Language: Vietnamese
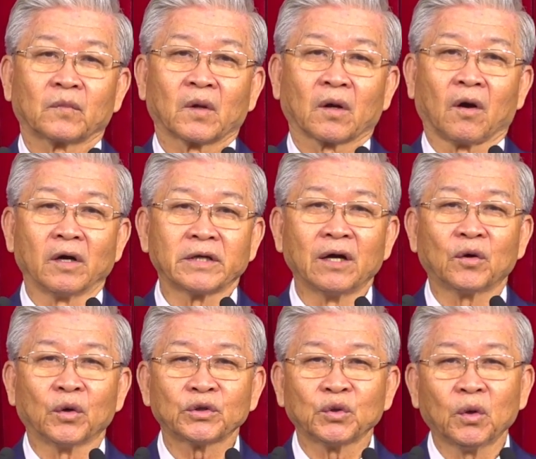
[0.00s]
Con dân
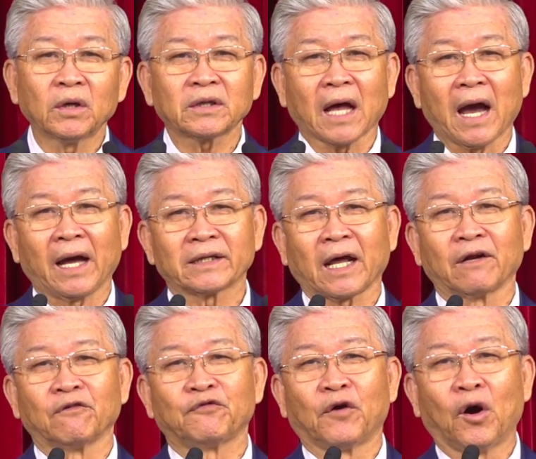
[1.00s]
của Chúa tại
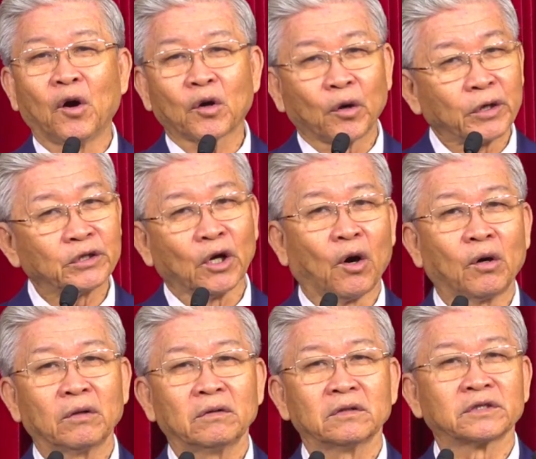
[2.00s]
thành phố Corinto
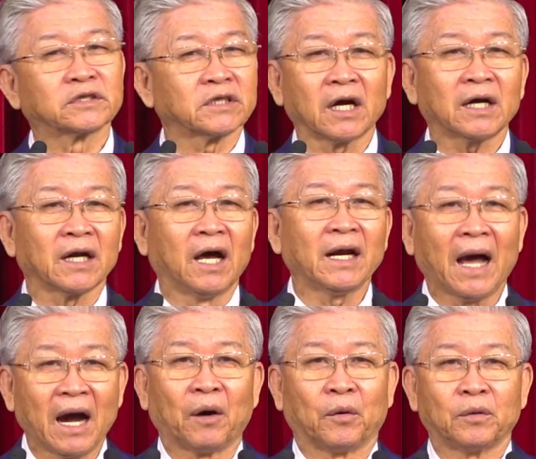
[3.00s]
rất lớn
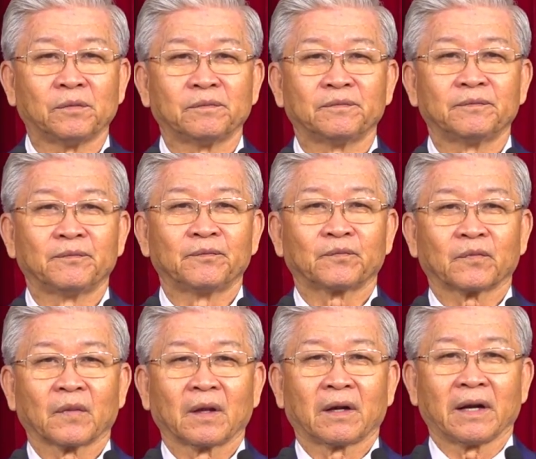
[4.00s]
lao
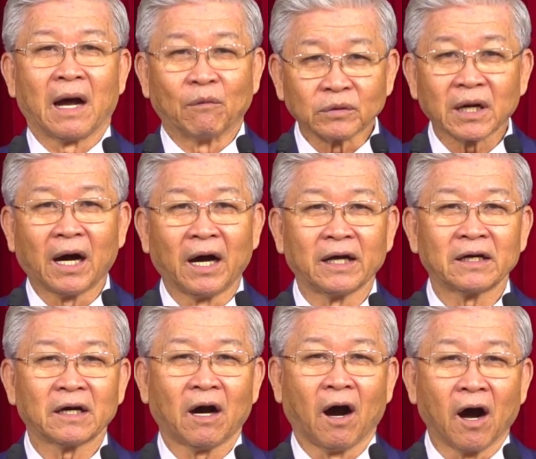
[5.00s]
Đồng thời
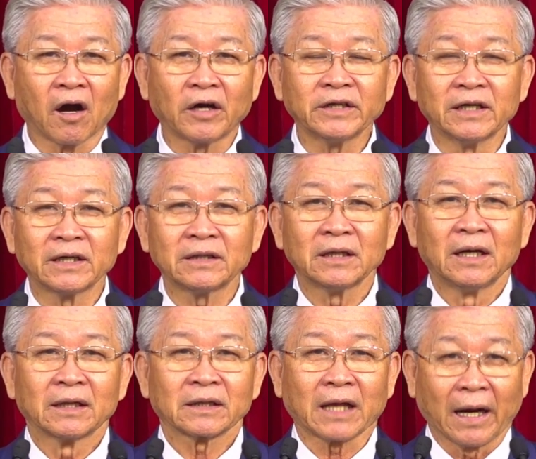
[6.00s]
họ có những
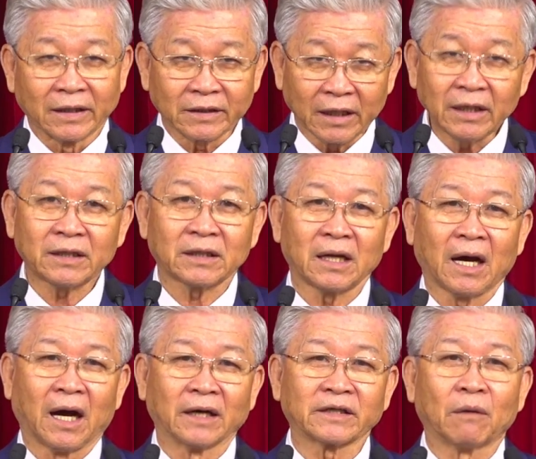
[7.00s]
thành tích
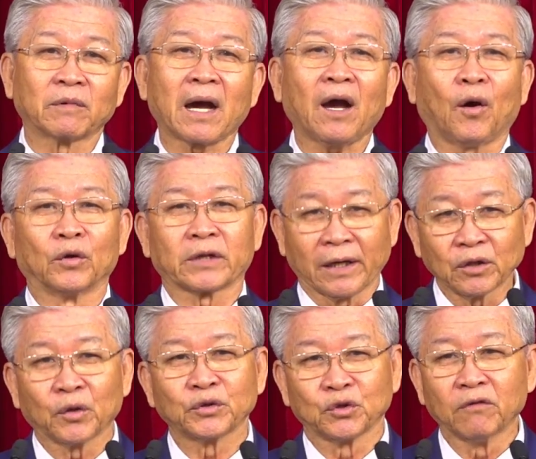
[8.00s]
Ở trong các hội thánh
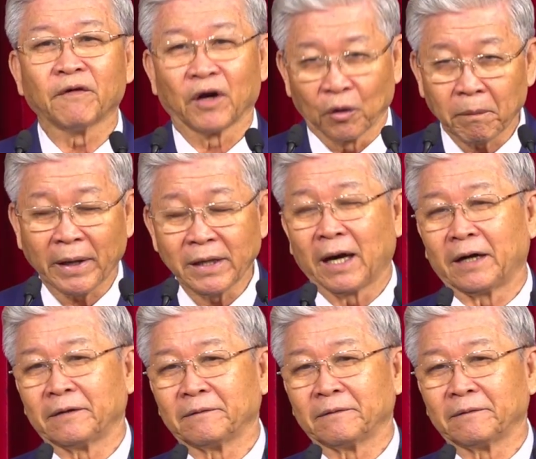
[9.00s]
của Chúa vào lúc bấy giờ